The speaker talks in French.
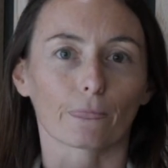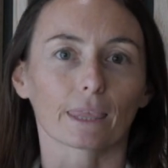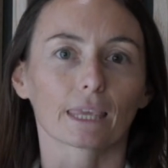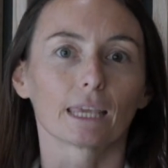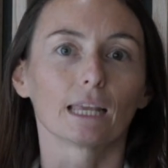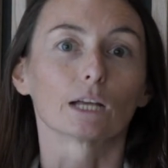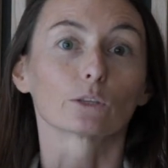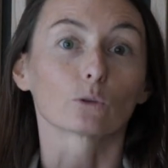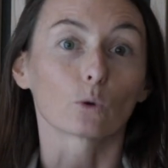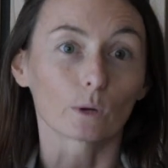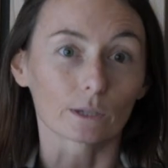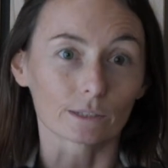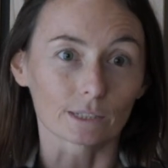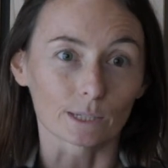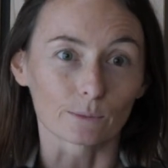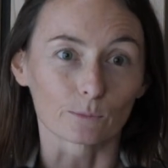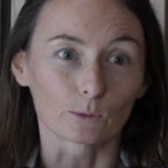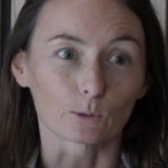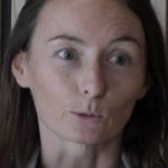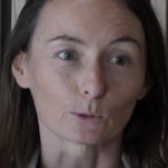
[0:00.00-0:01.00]
Et la
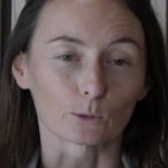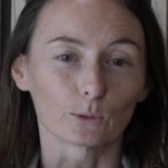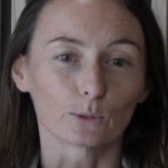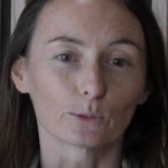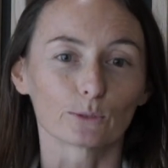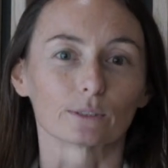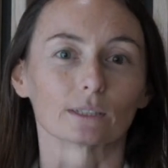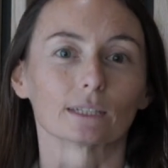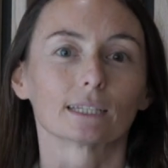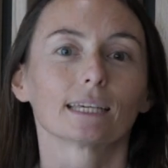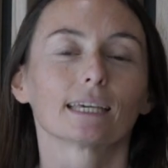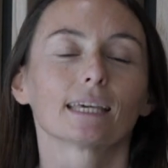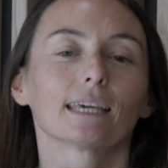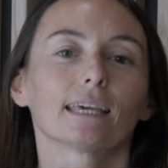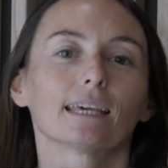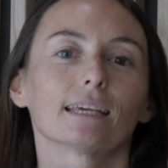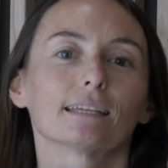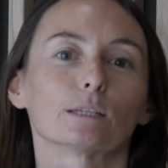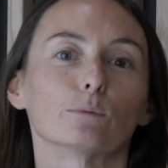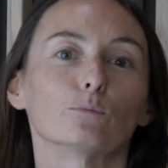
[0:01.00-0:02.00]
troisième chose,
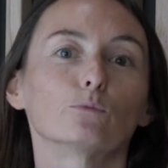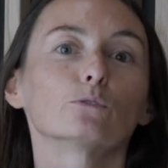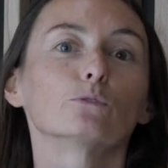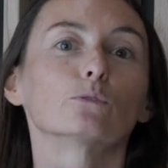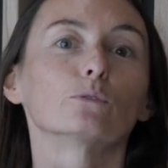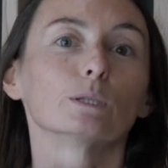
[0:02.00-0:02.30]
c'est plus dans